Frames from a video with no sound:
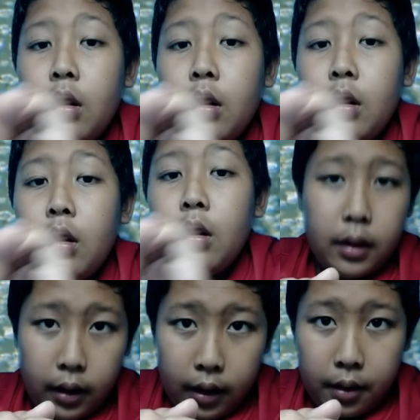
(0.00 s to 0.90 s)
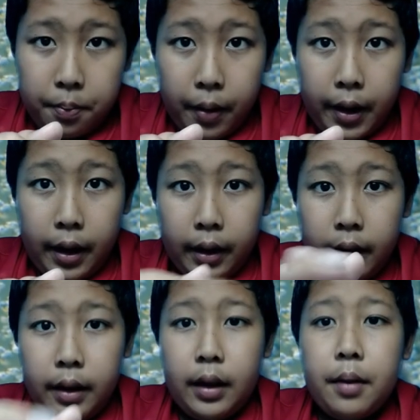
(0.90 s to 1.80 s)
ini adalah ikan
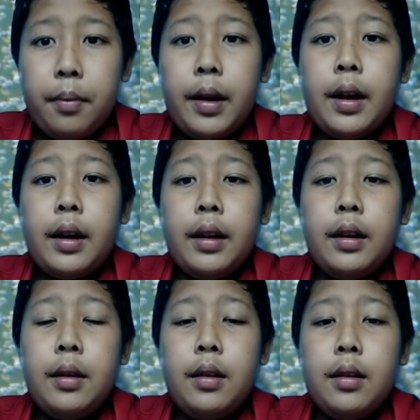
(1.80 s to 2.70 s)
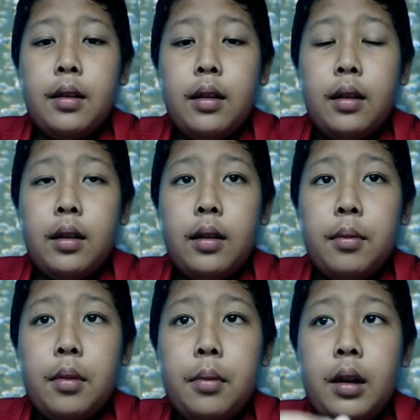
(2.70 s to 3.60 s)
payara. Ikan payara ini uh,
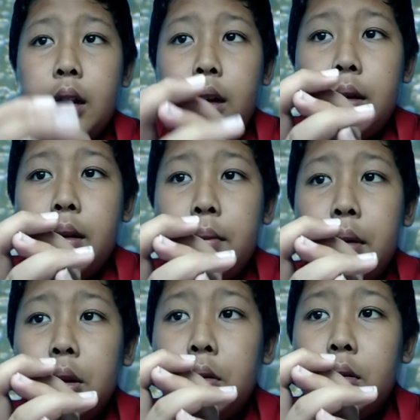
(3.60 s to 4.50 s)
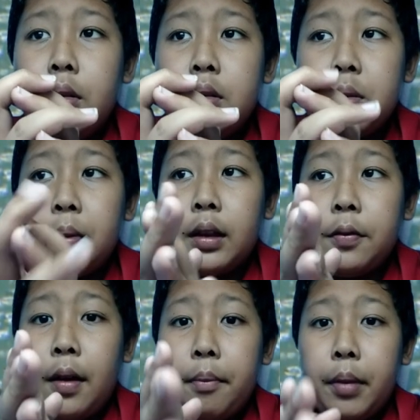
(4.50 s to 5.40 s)
memiliki bentuk
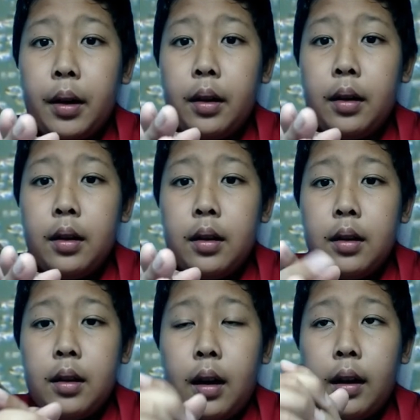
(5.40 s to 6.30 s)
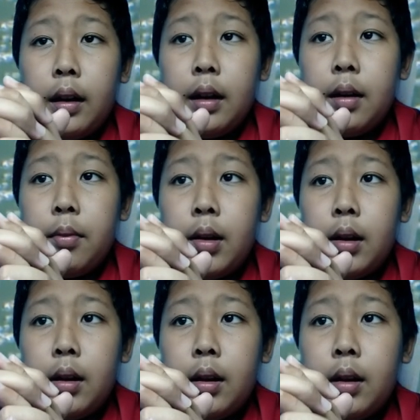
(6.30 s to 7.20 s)
seperti vampir, karena nama
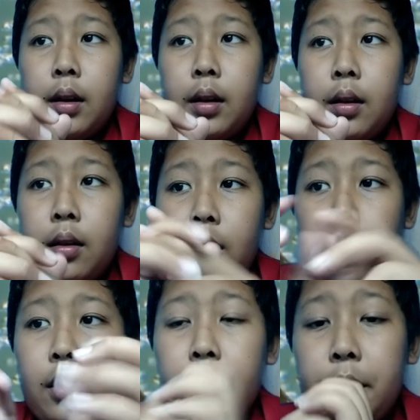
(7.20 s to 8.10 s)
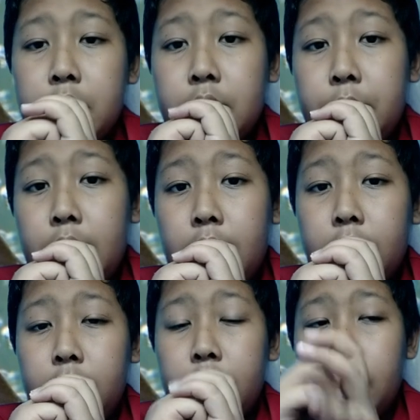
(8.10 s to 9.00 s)
orang biasa bilang
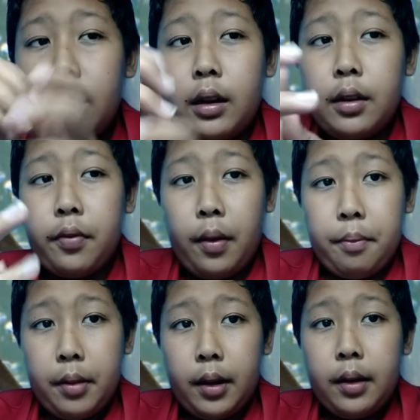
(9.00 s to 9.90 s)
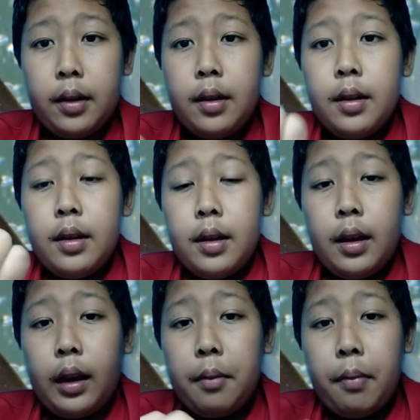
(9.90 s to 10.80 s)
itu adalah ikan vampir.
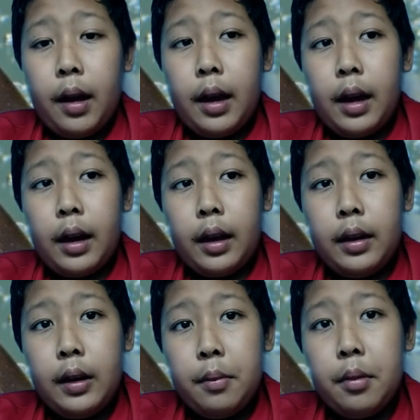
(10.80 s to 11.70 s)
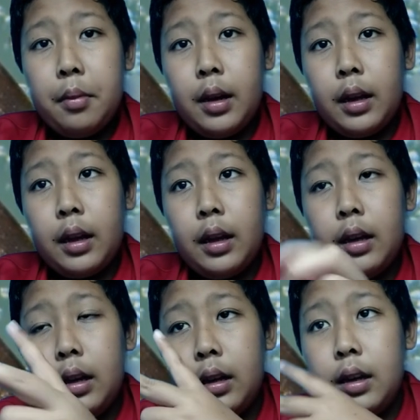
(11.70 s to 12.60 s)
Ikan payara ini memiliki
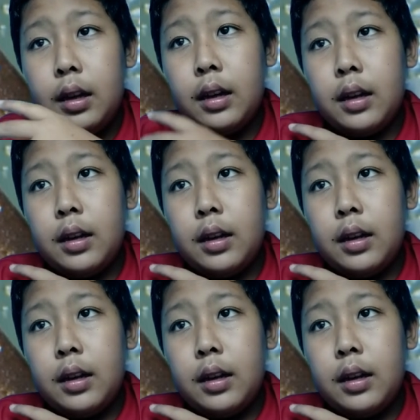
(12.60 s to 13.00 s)
gigi